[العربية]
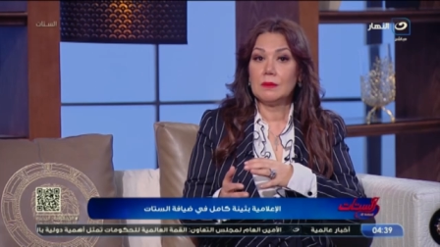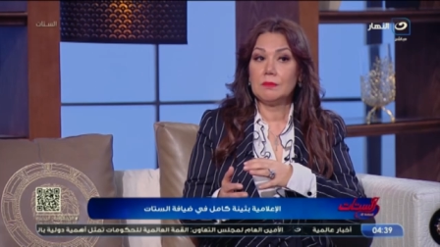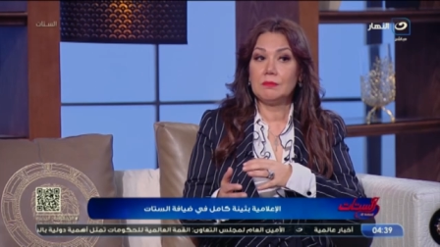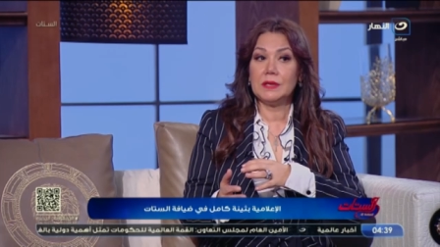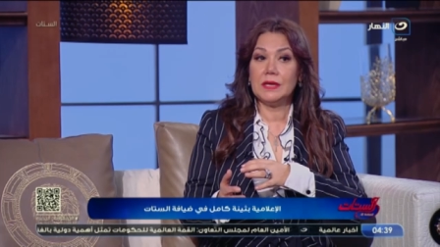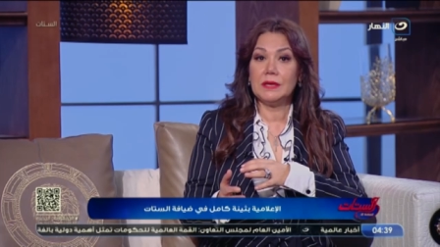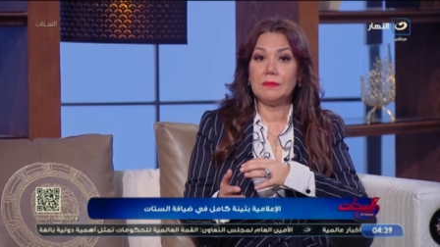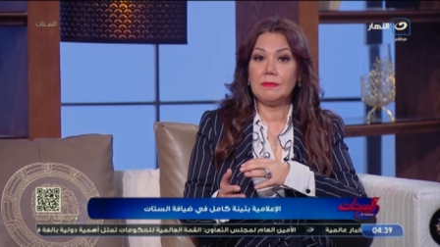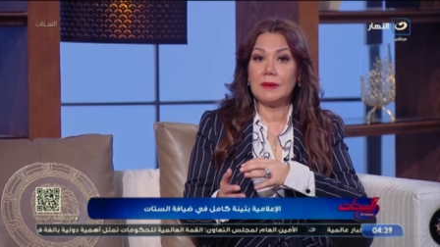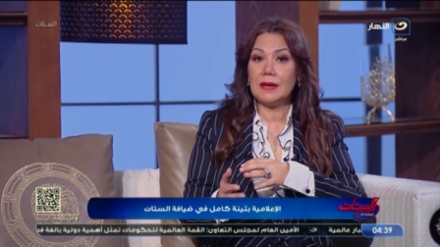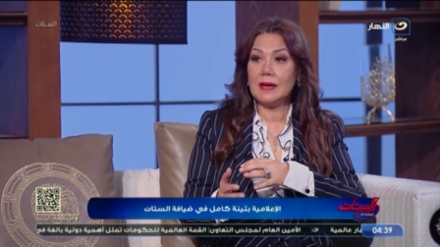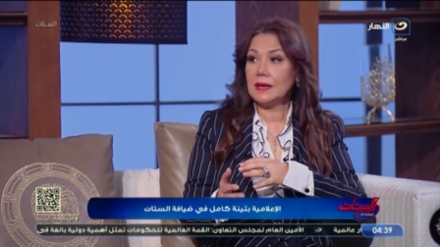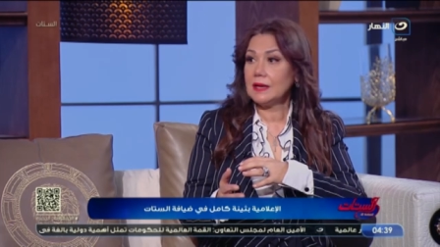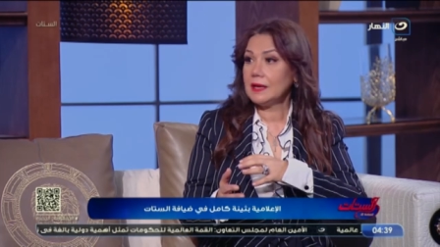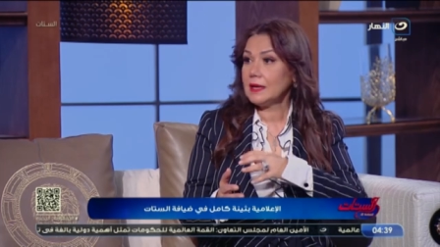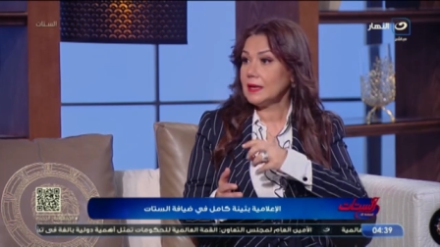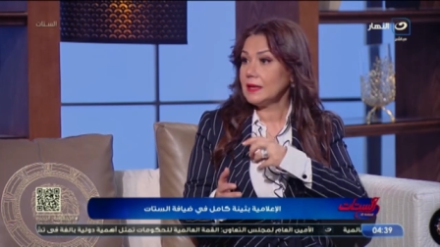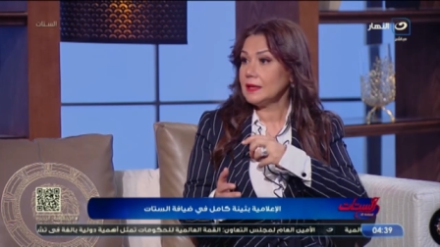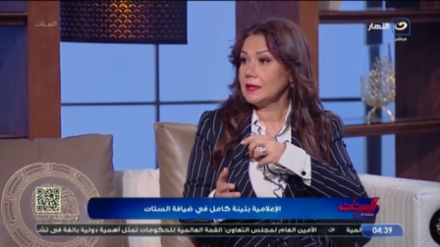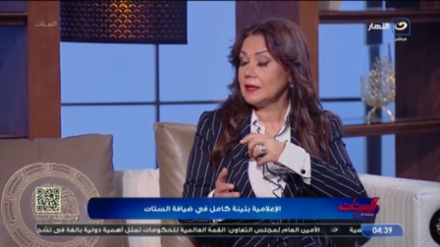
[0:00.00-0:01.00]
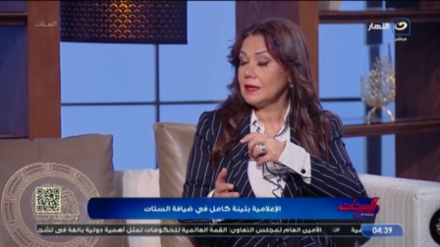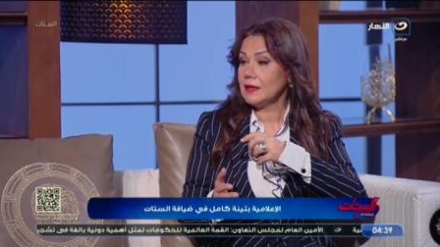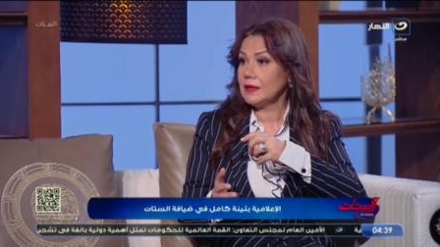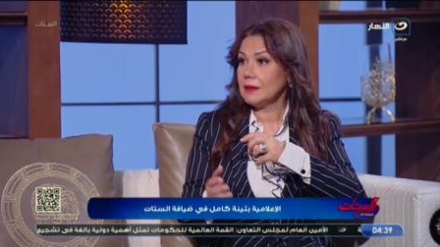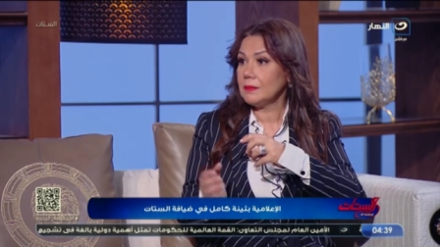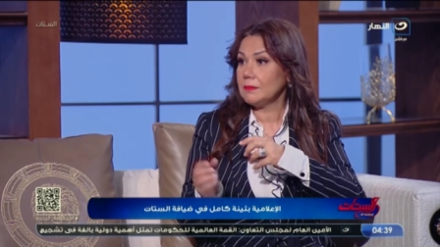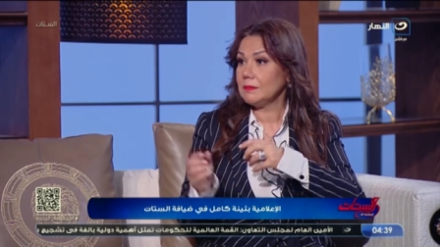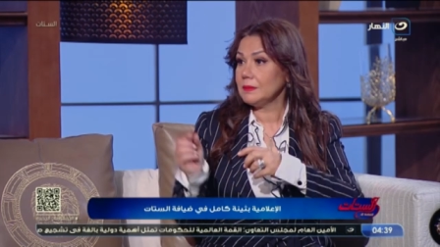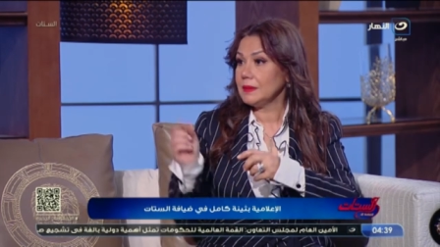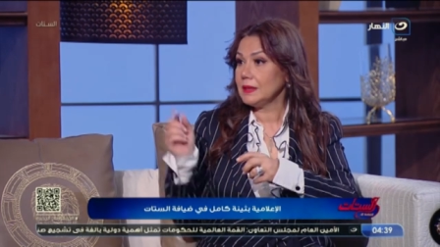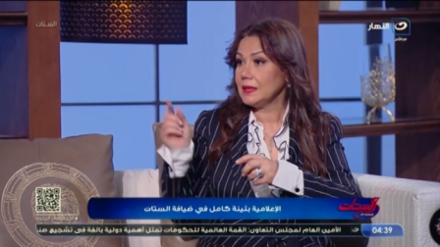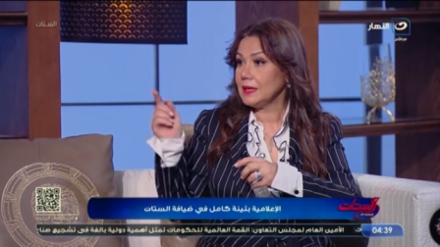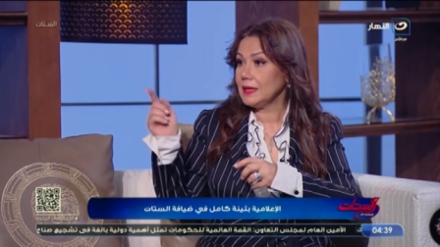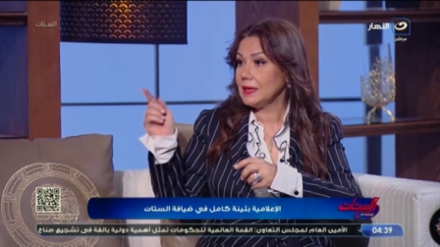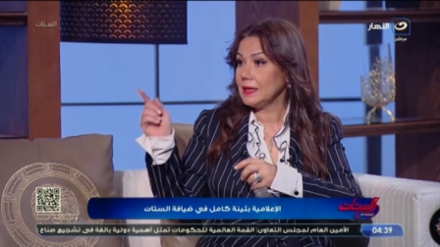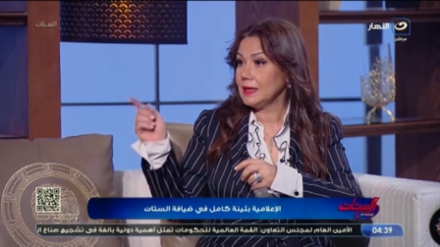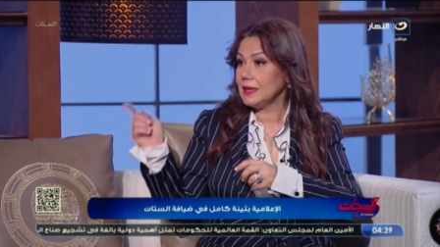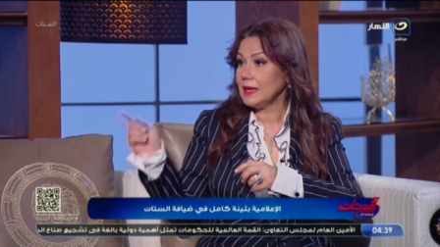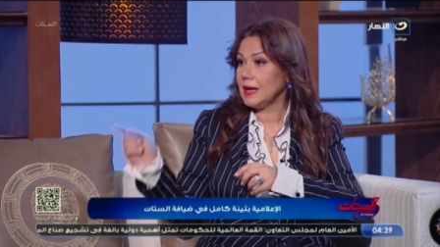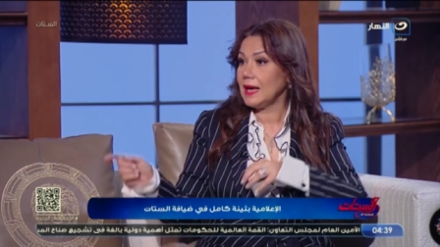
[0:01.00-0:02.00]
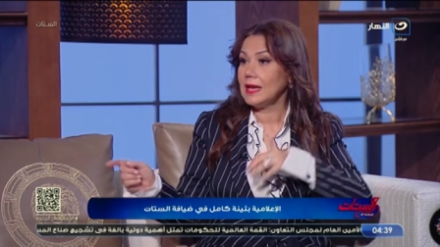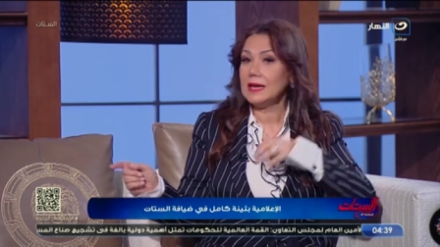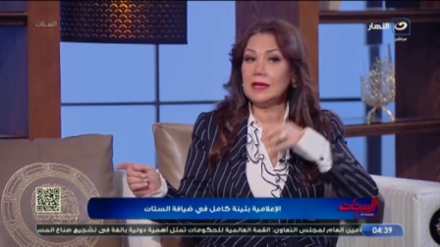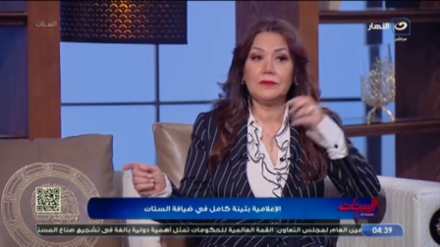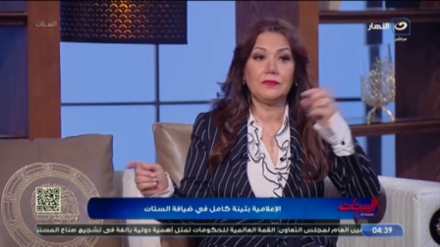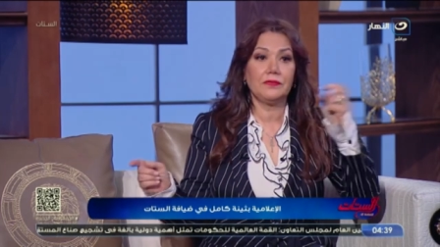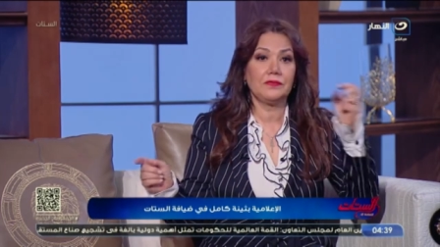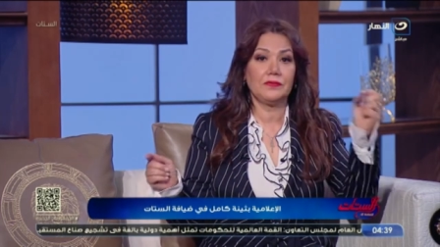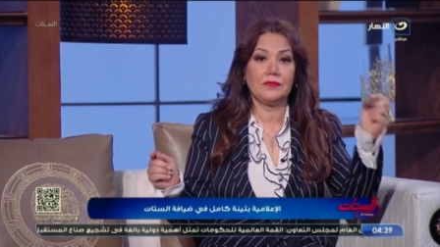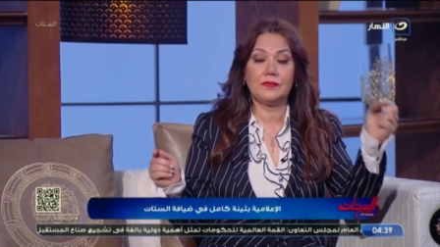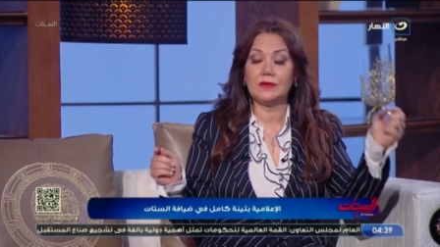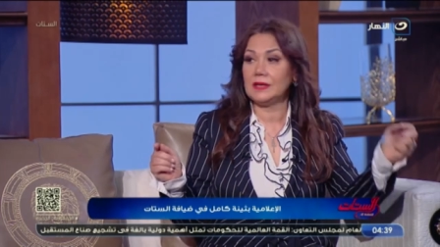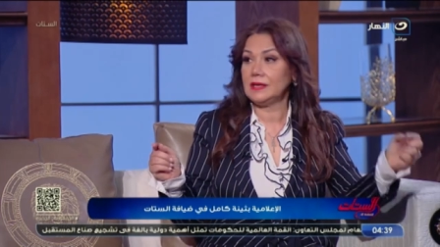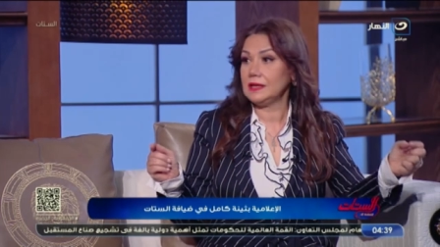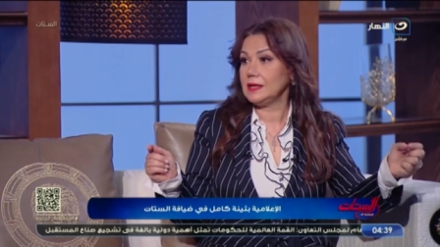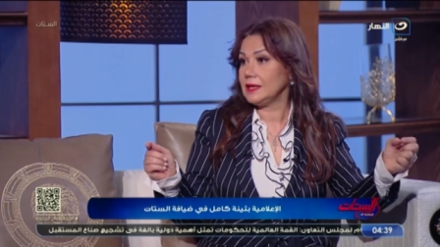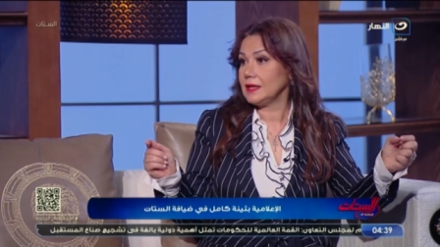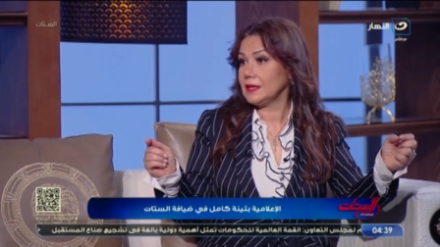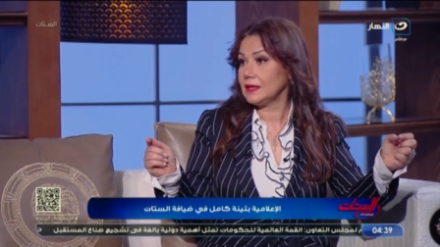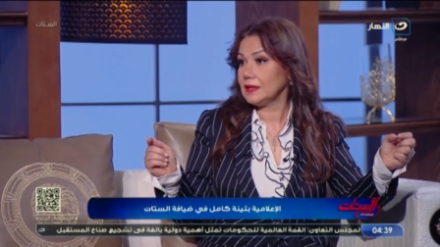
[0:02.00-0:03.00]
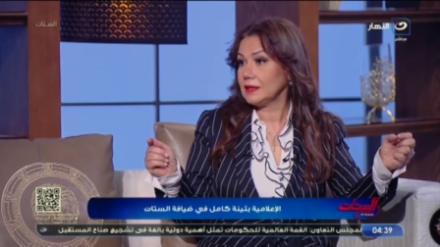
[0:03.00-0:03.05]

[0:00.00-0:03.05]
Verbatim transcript: بنبقى احنا من الالف لليه